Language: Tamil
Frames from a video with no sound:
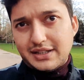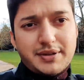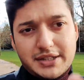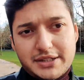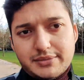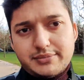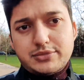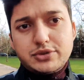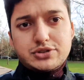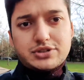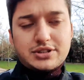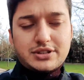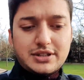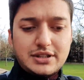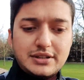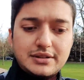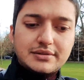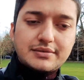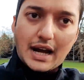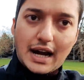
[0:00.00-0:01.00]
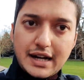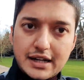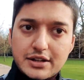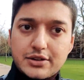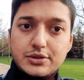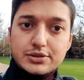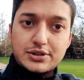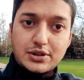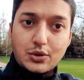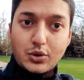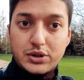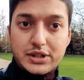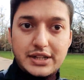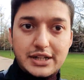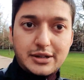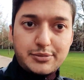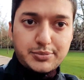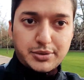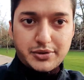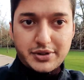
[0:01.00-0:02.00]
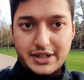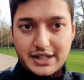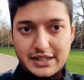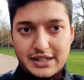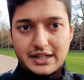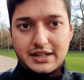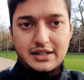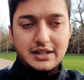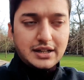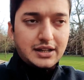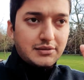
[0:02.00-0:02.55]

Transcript: இது முடிச்சுட்டு அங்கே கொஞ்சம் ஓடி தான் போவோம் ஏன்னா